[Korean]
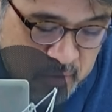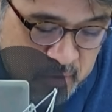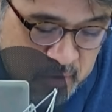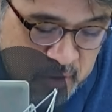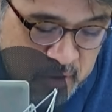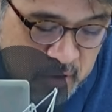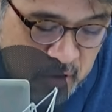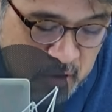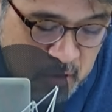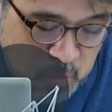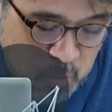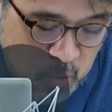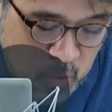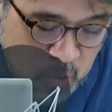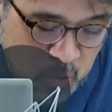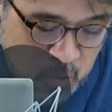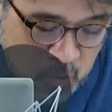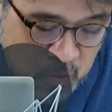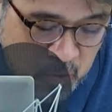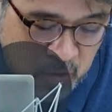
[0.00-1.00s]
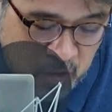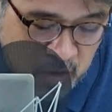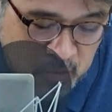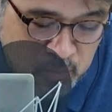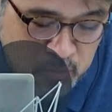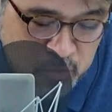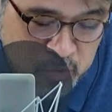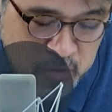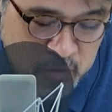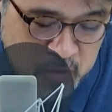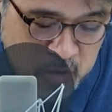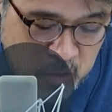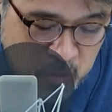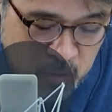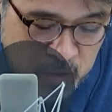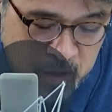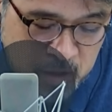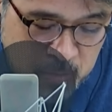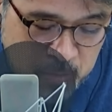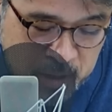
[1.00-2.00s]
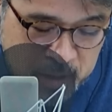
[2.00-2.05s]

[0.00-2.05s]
이걸 보고 업무 차원의